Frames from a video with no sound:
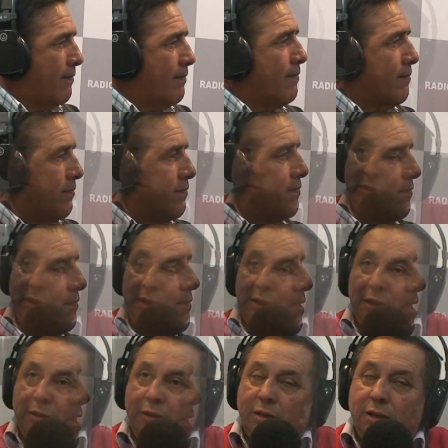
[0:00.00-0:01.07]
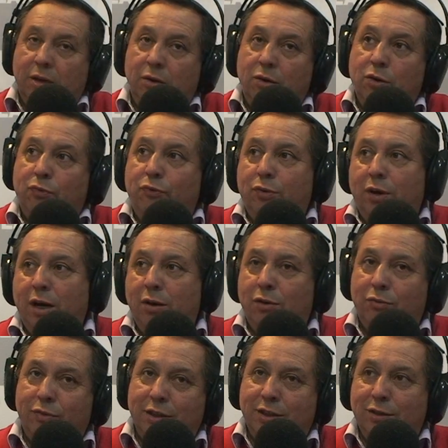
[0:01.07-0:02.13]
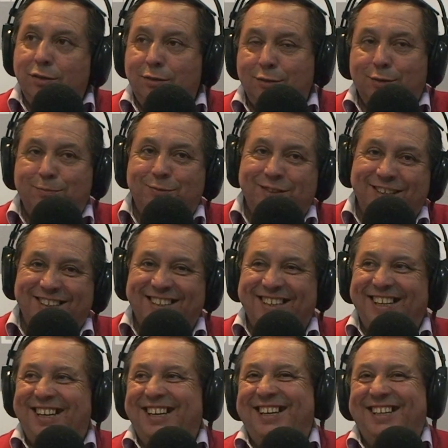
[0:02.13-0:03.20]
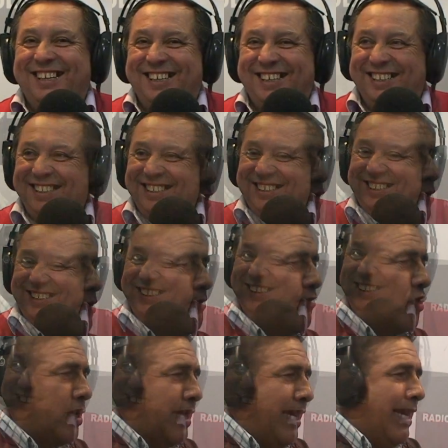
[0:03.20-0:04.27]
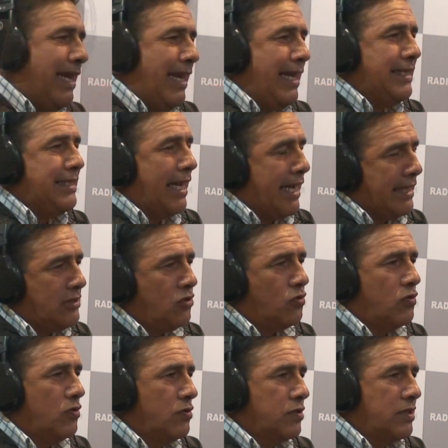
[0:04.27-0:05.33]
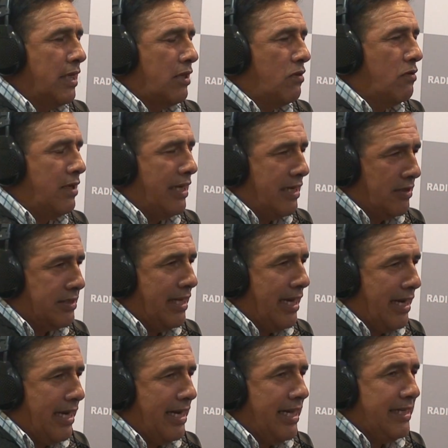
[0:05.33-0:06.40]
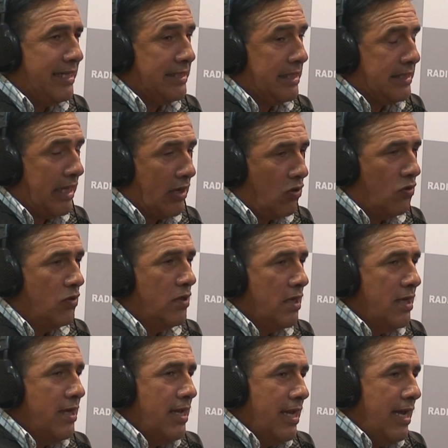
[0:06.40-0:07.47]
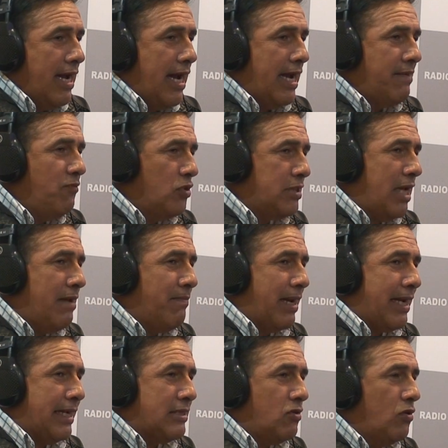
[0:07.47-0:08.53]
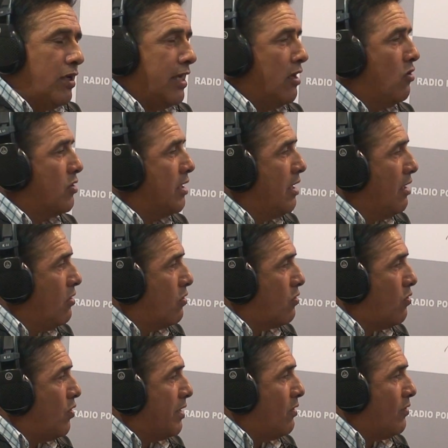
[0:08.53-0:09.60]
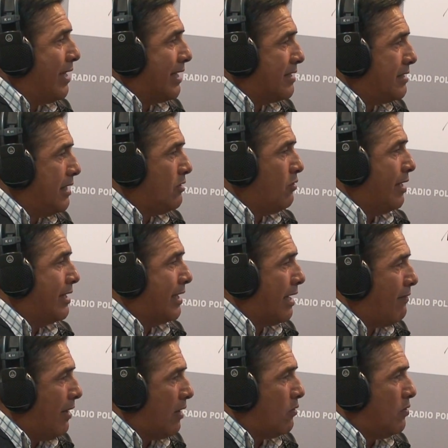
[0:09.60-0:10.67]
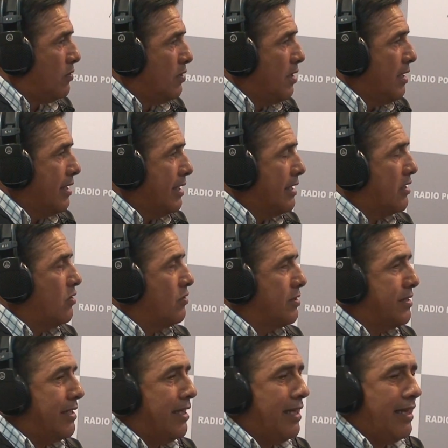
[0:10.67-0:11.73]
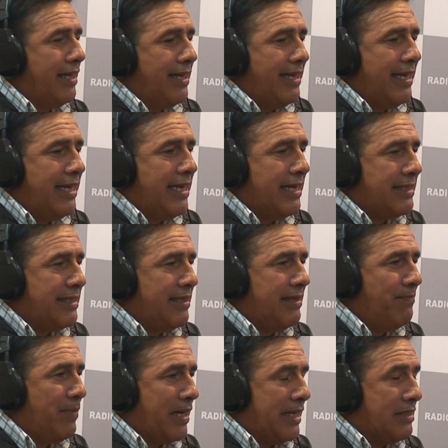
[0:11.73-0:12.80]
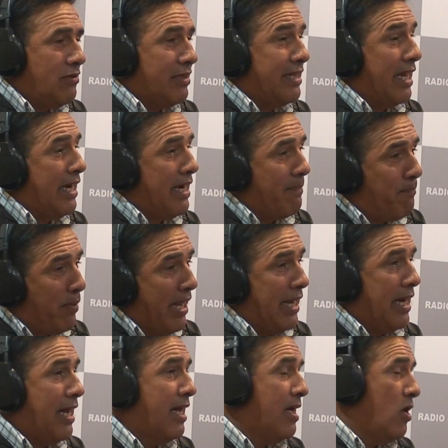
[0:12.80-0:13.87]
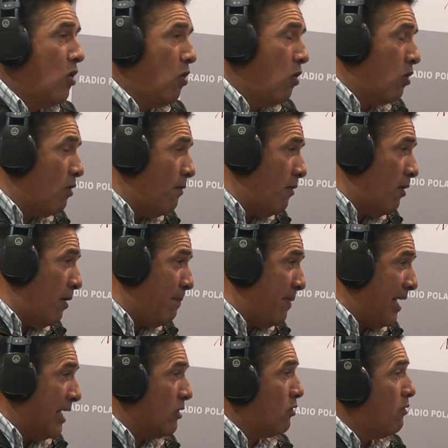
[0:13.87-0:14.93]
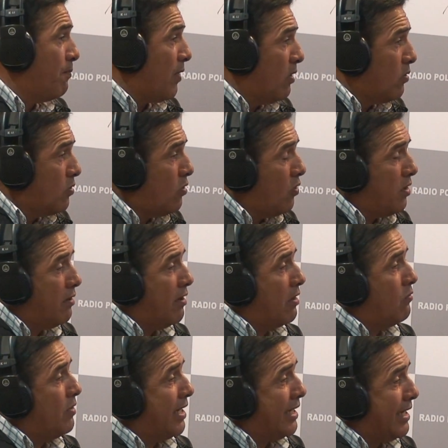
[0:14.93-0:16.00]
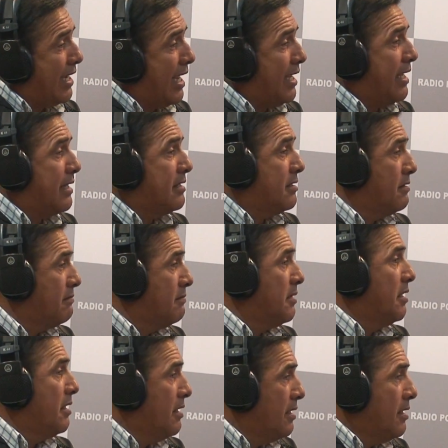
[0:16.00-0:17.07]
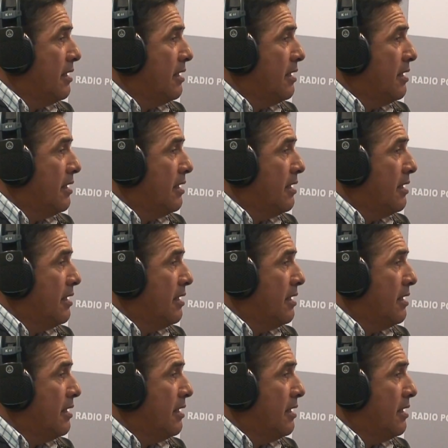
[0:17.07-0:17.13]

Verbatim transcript: Mm. los fugados, los bandidos. Y aparte de eso, porque la ley ya cayó, ¿cierto? O sea, la ley ya se cerró. Hay muchas embarcaciones que no tienen los códigos de acceso al trabajo. Entonces, ellas, embarcaciones, están en espera o, o esperando comprar un código, algunas que caigan. Ya.